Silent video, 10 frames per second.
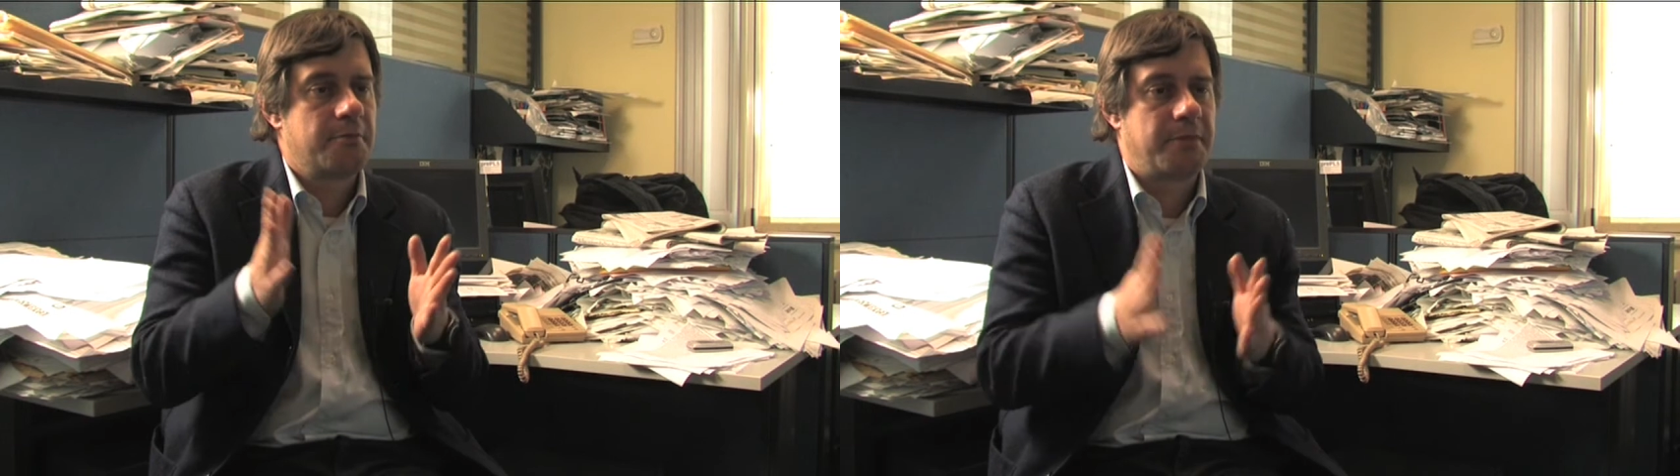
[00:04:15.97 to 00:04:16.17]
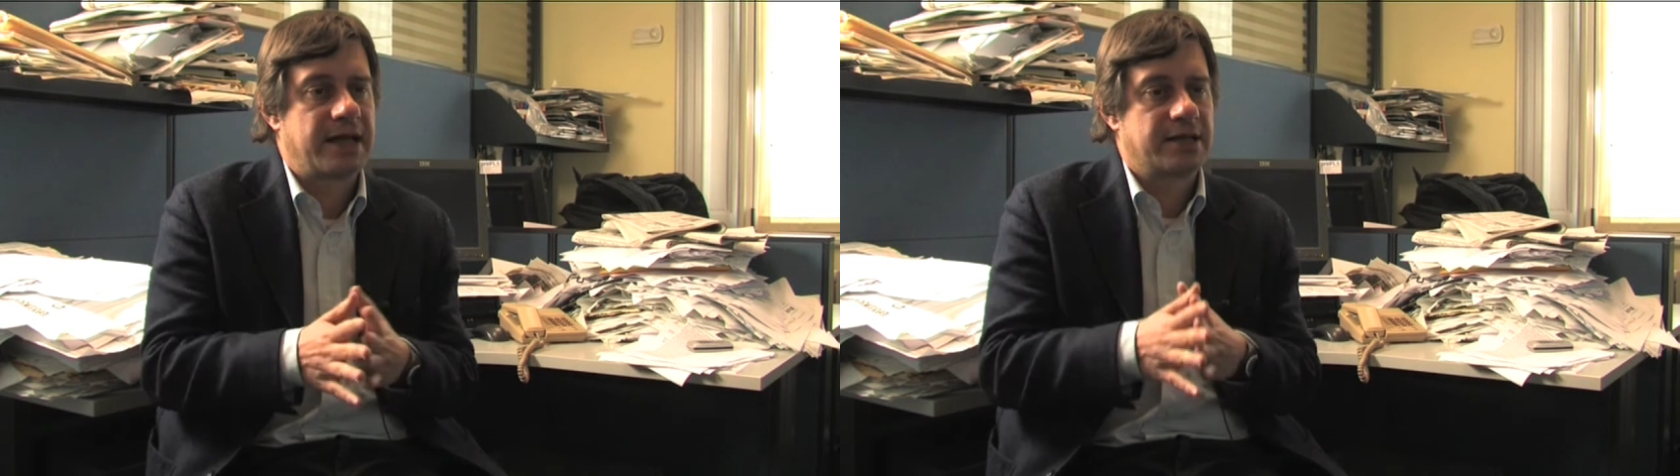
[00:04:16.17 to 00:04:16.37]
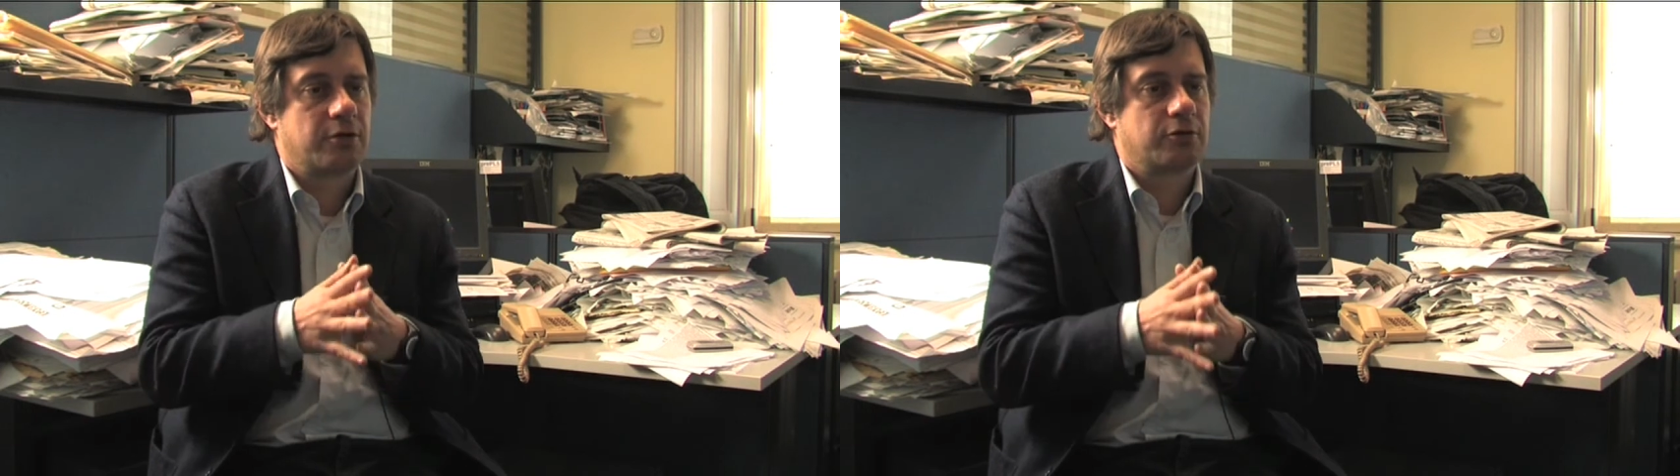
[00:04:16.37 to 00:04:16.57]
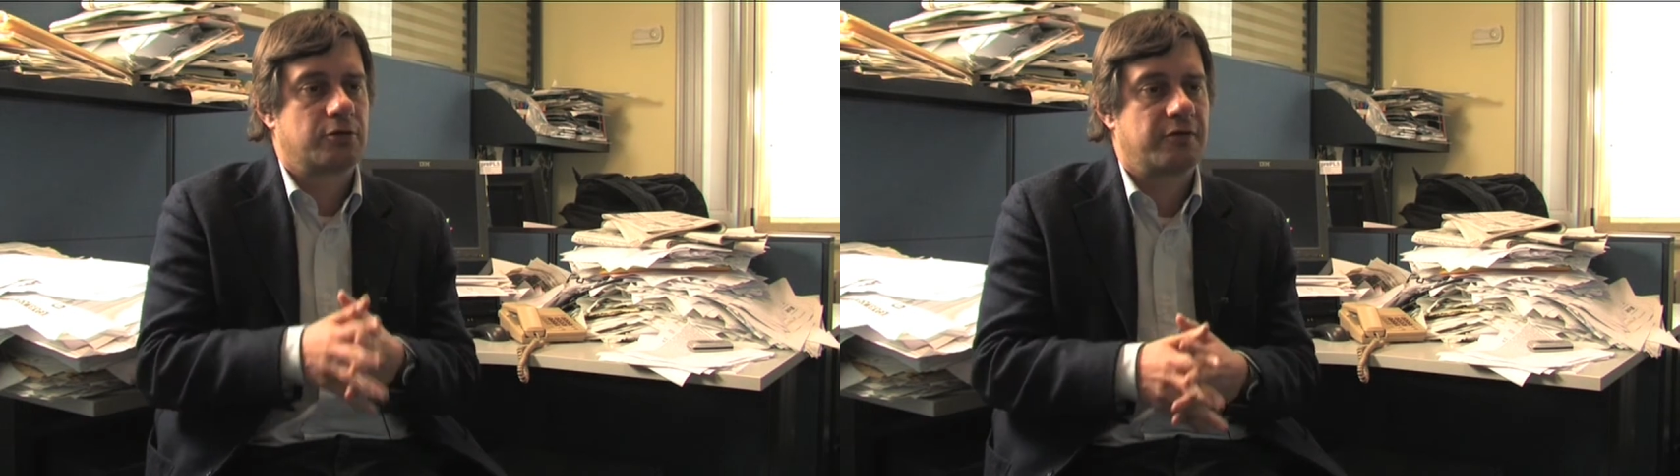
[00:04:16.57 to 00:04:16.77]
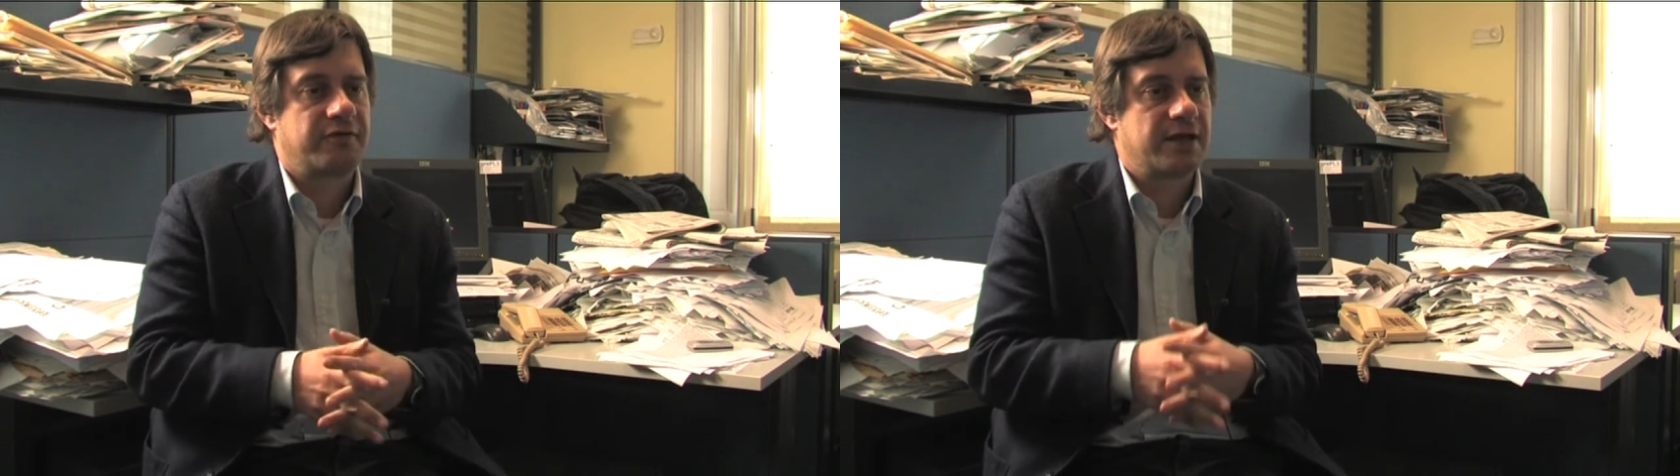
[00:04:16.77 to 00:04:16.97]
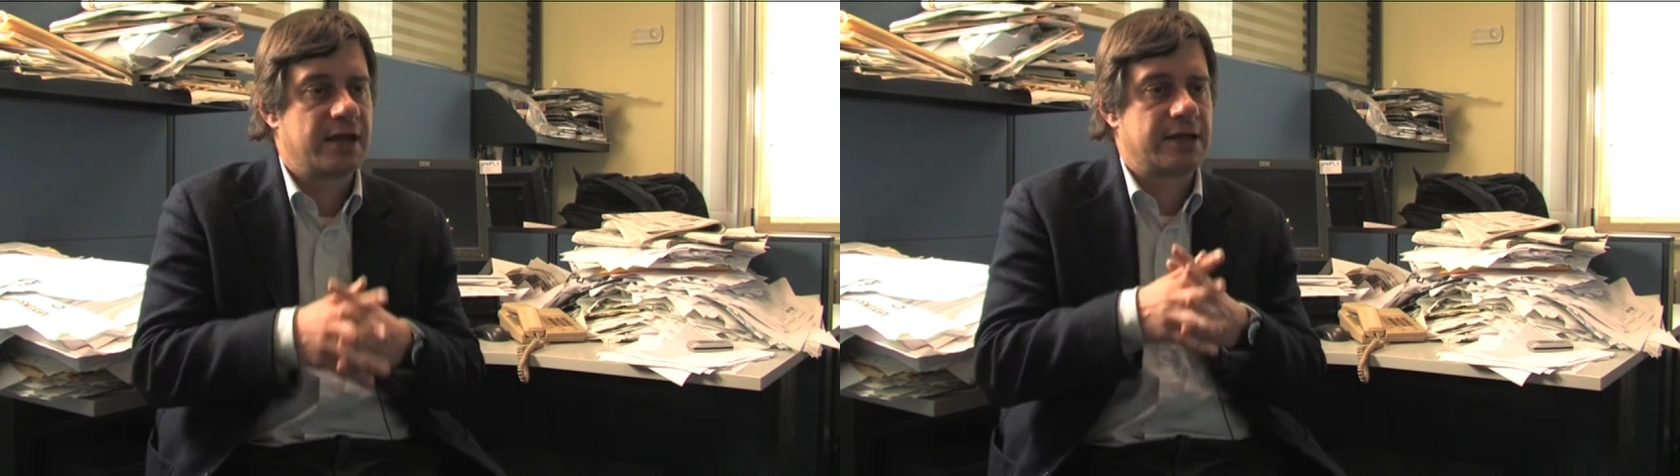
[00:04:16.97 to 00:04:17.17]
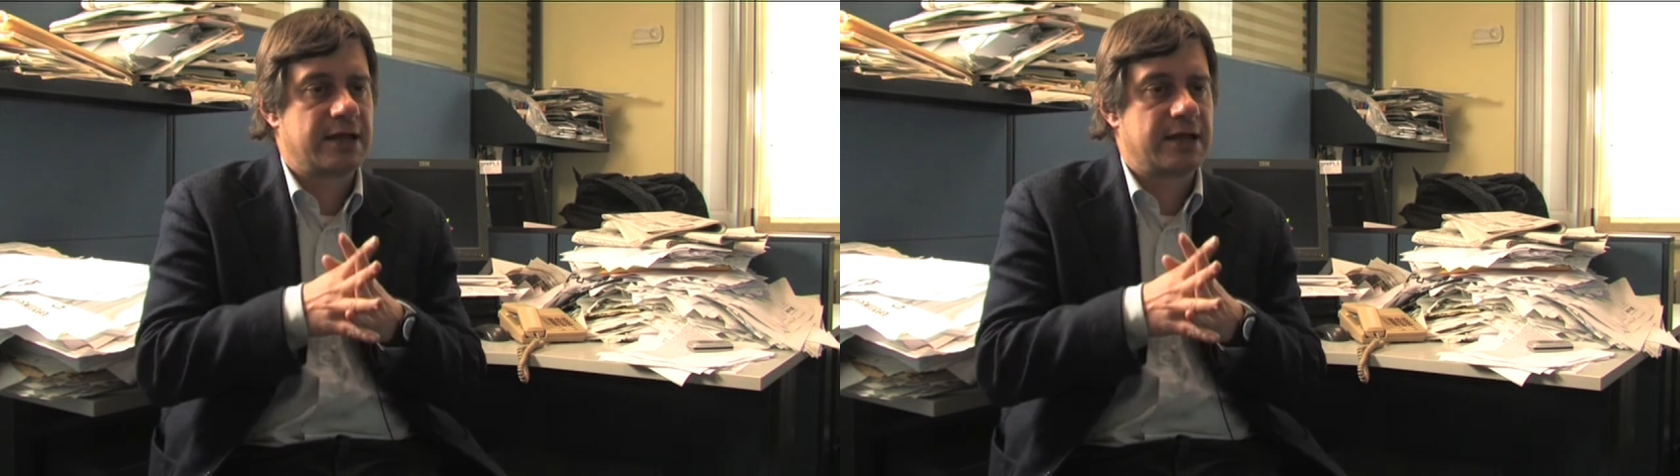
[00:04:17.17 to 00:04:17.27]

padri contro figli,